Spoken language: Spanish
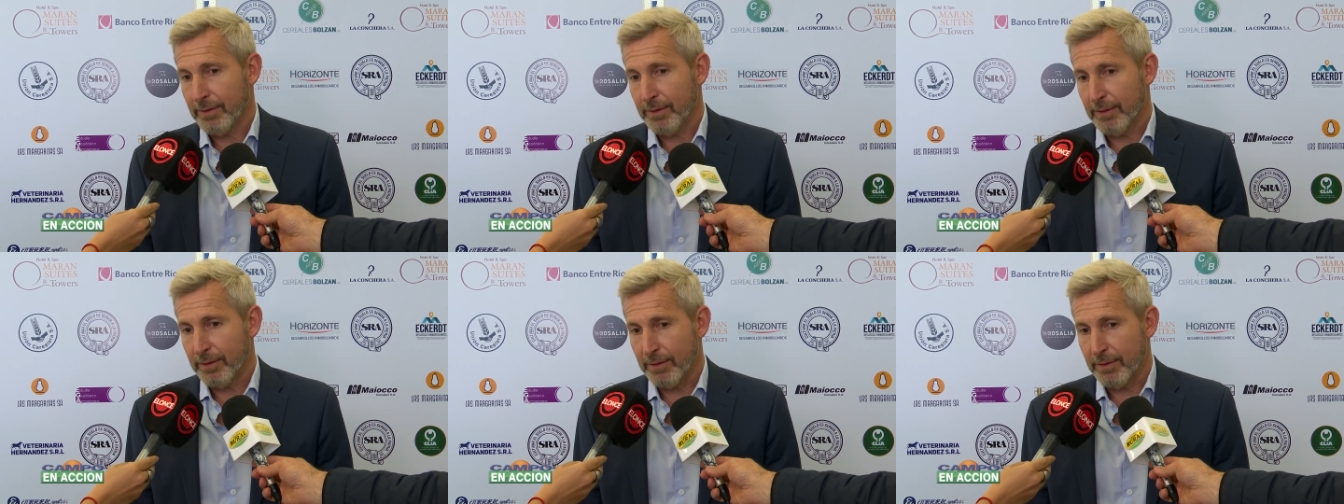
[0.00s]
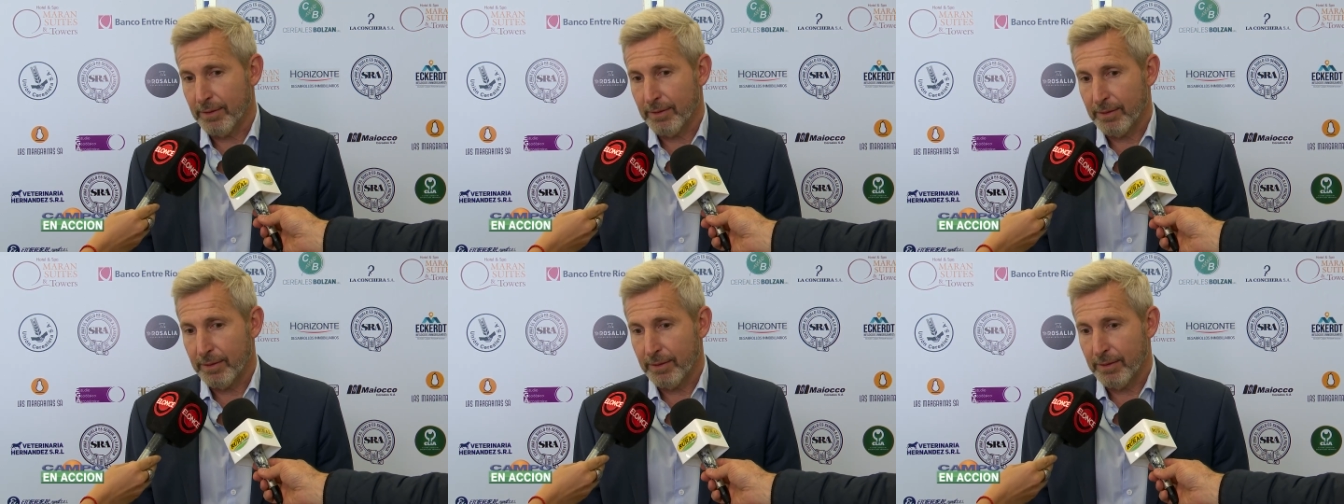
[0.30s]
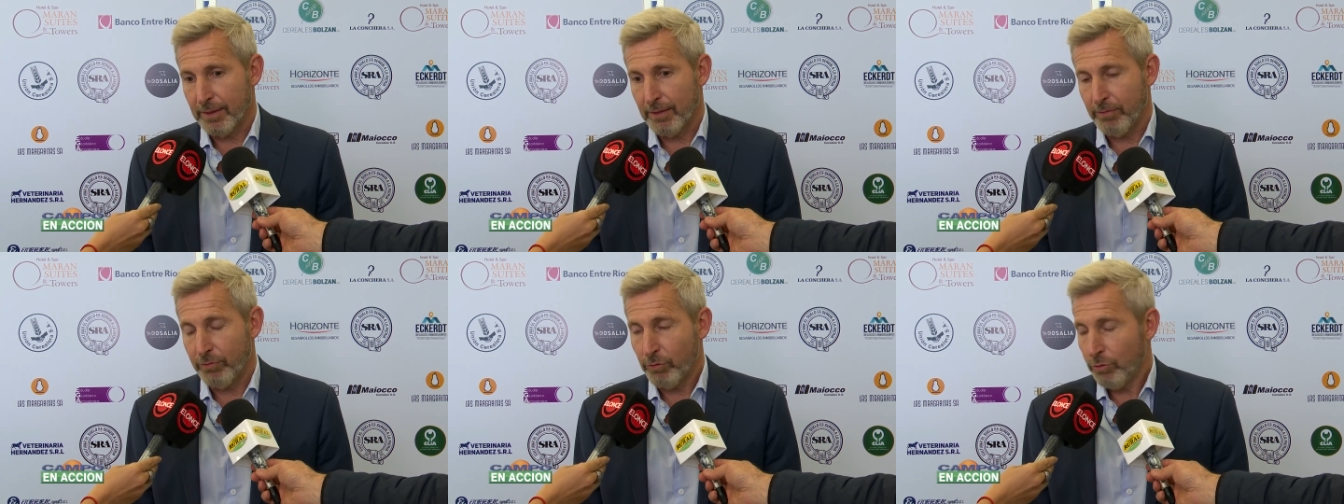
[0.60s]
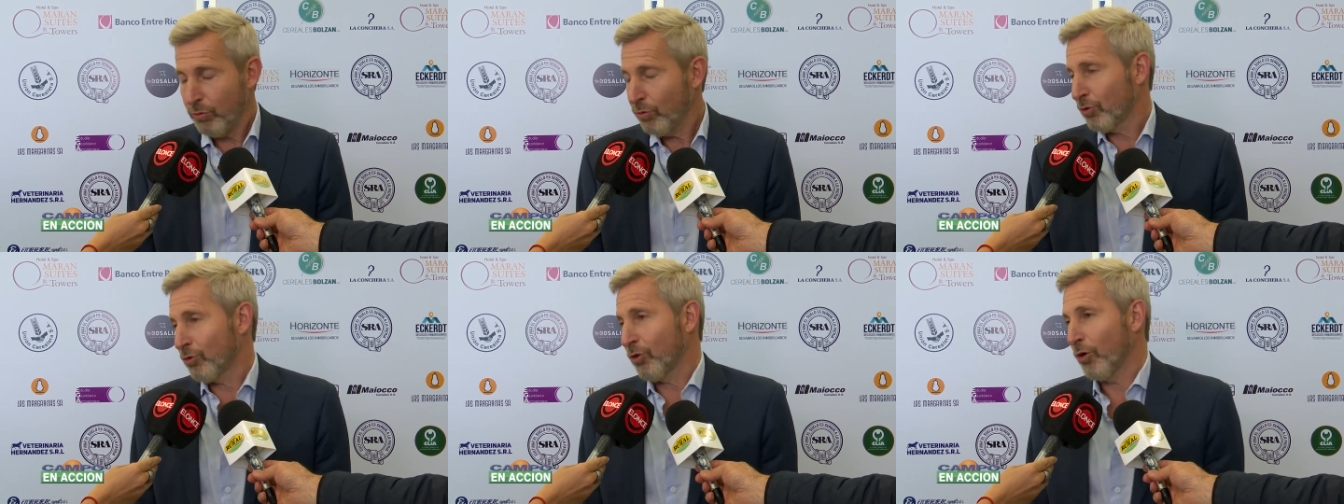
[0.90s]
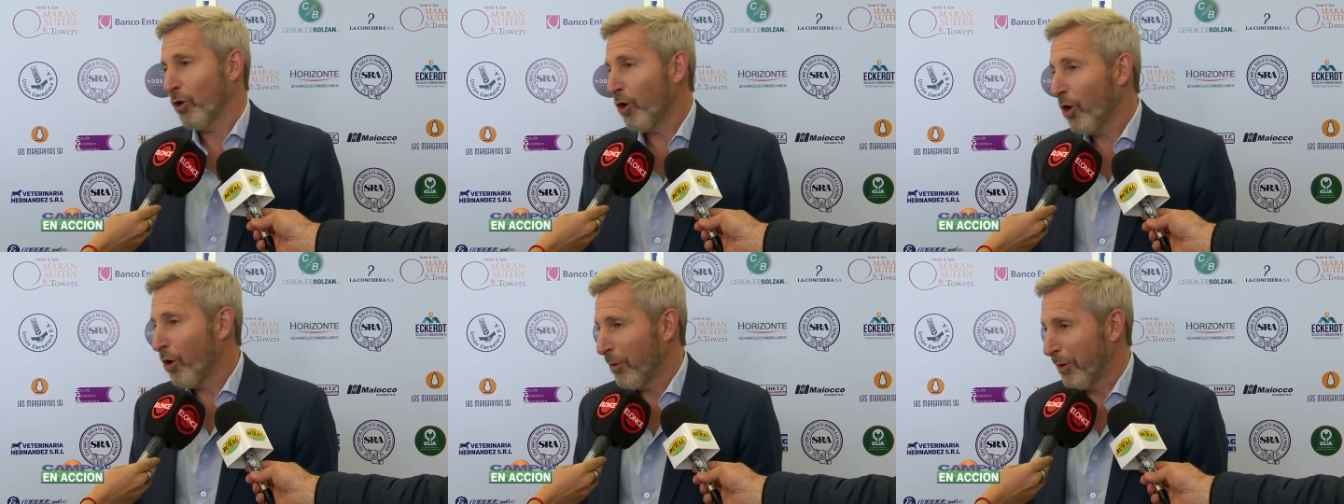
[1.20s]
eh, y el futuro
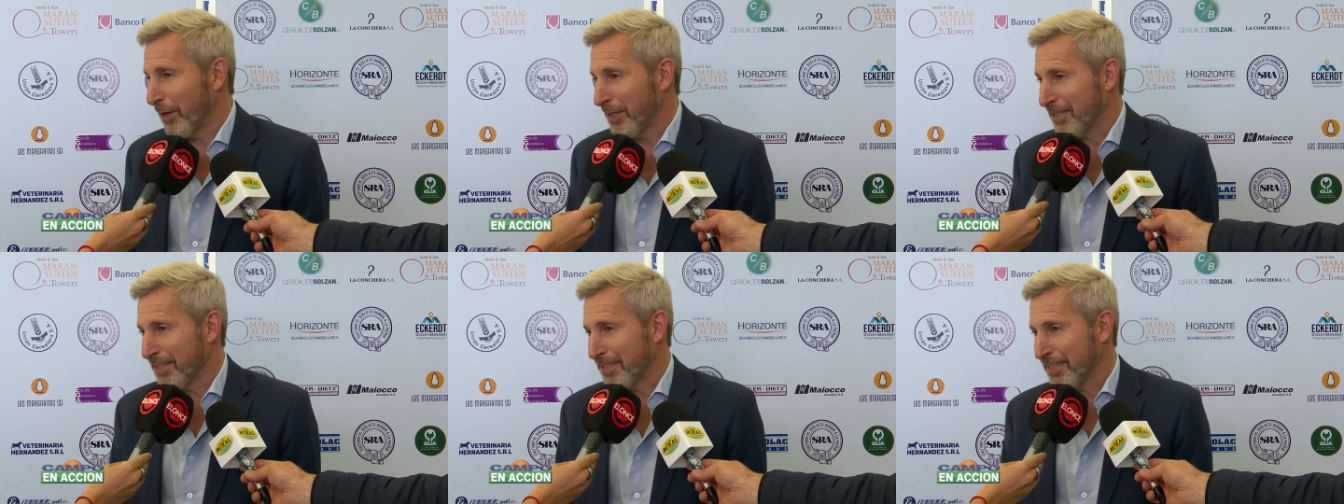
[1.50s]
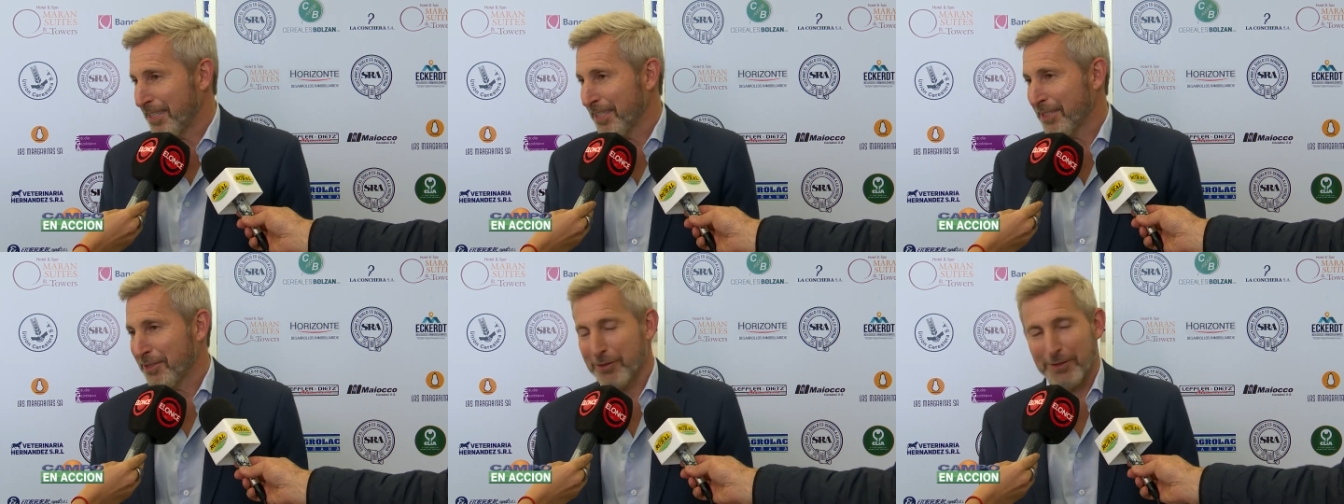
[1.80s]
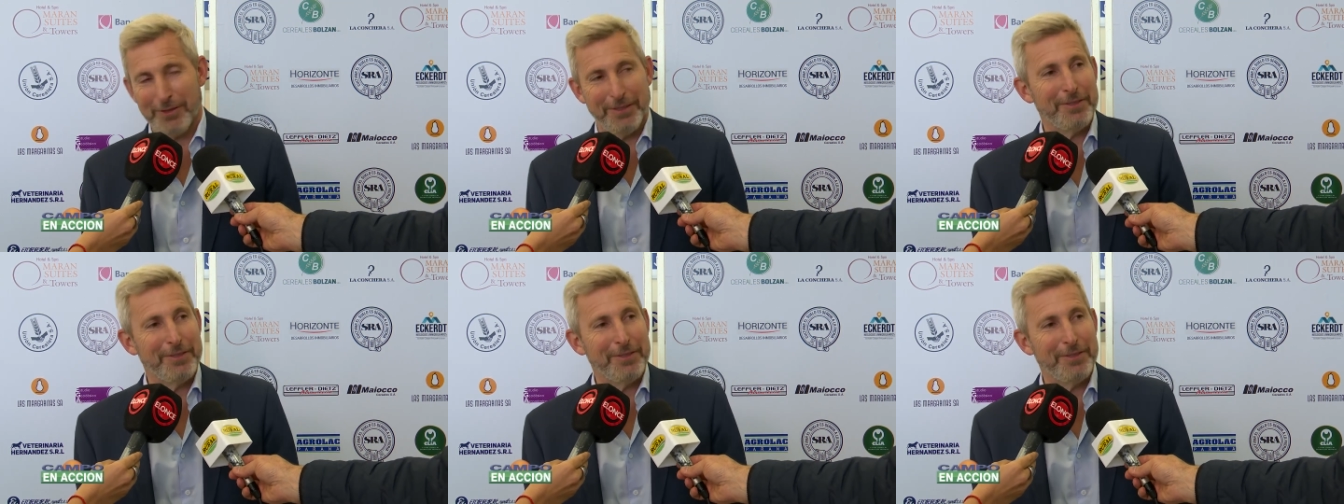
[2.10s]
son los jóvenes, así que